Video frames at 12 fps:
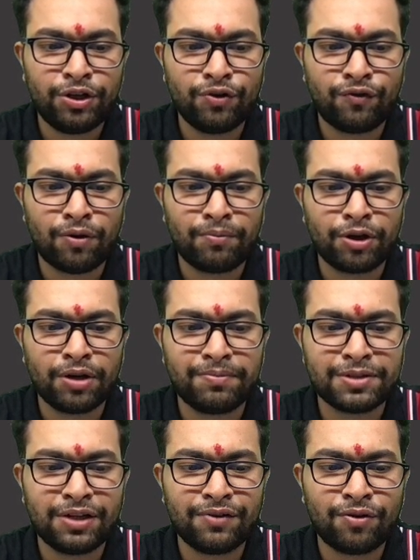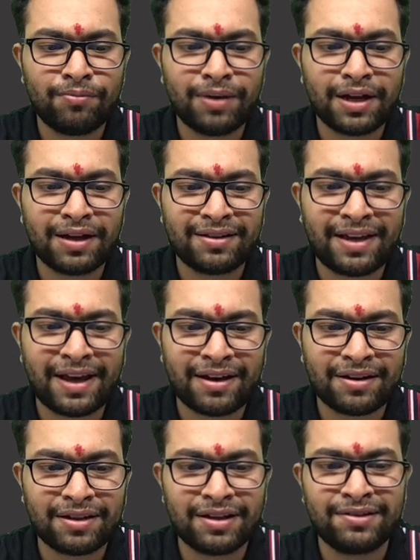न्यू फॉर्म क्योंकि पिछले फॉर्म में हल्का सा
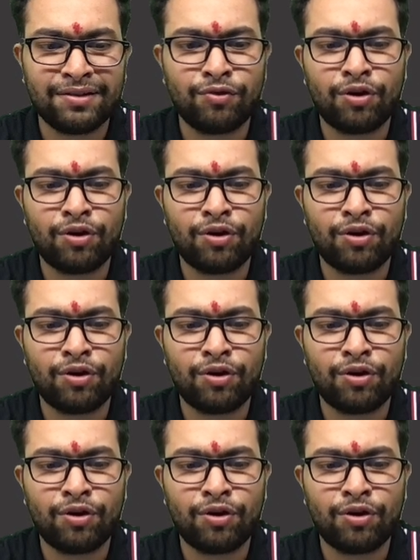एरर था इसे